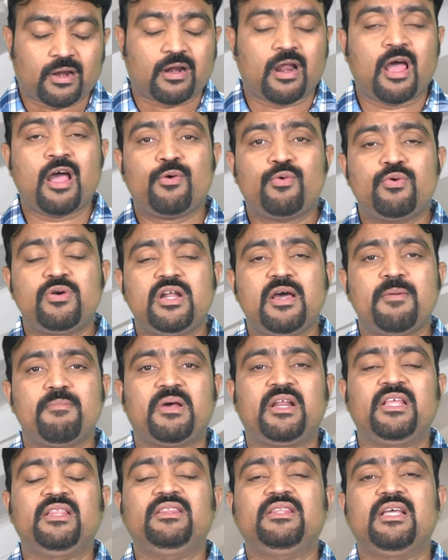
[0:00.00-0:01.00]
రాకుండా
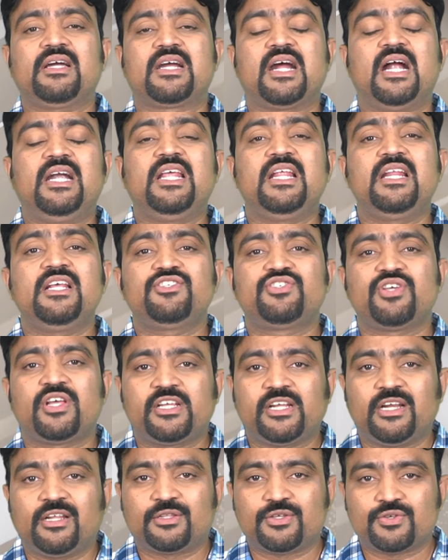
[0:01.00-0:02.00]
మరింత కఠిన
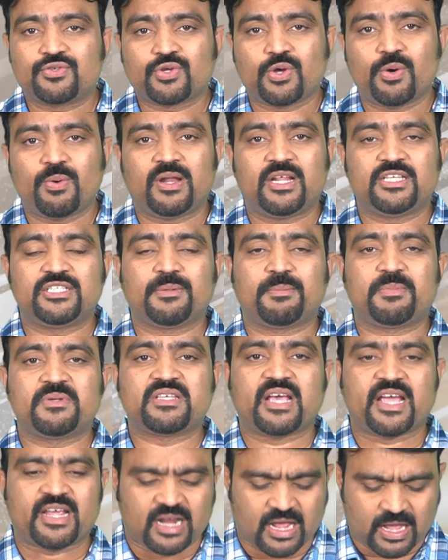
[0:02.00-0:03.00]
చర్యలు తీసుకోవాలని
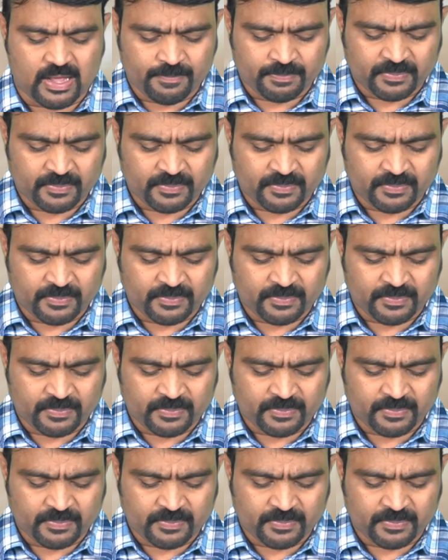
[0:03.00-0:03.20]
చెప్పేసి ఆయన